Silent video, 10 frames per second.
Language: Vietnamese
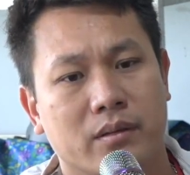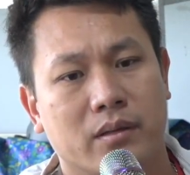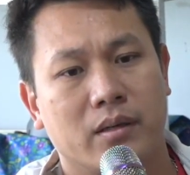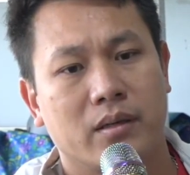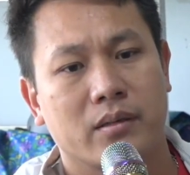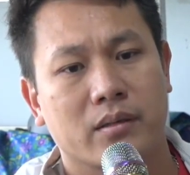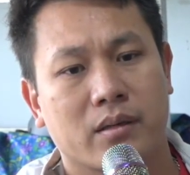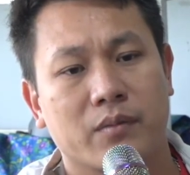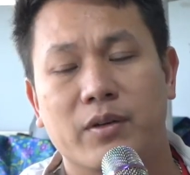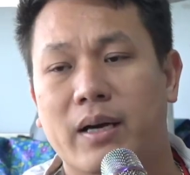uh,
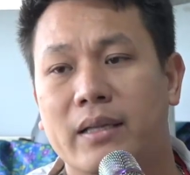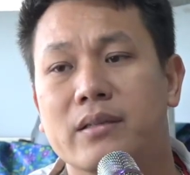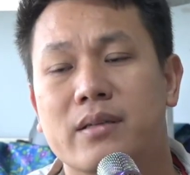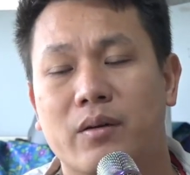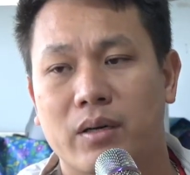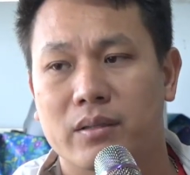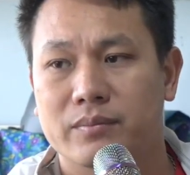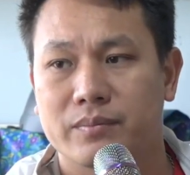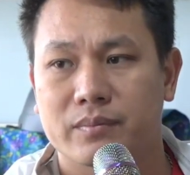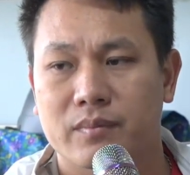các phương án như sau ạ
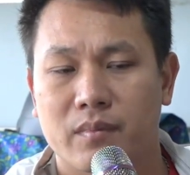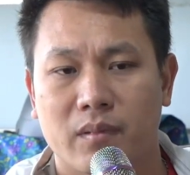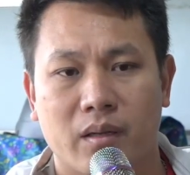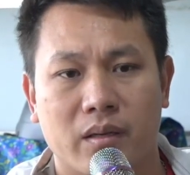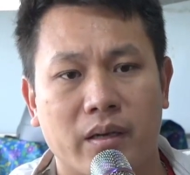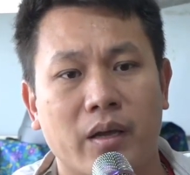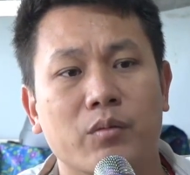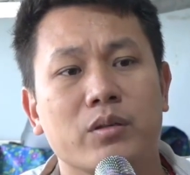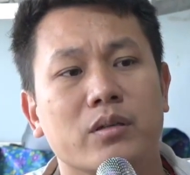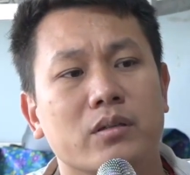
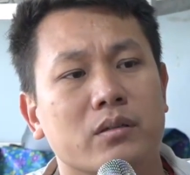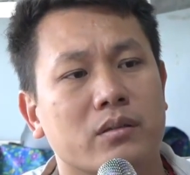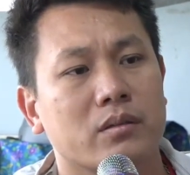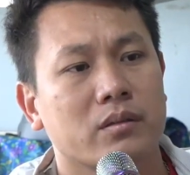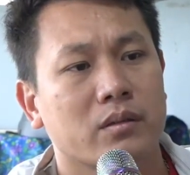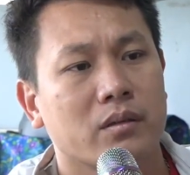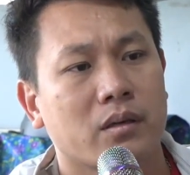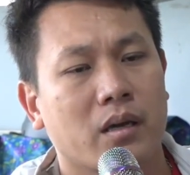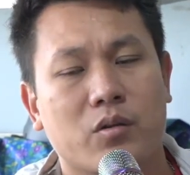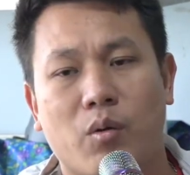nếu như
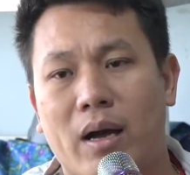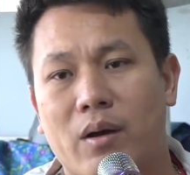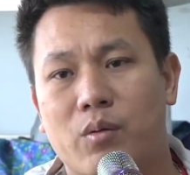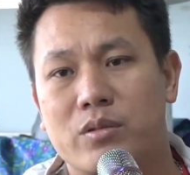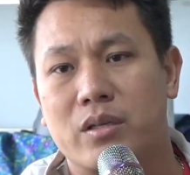kết quả của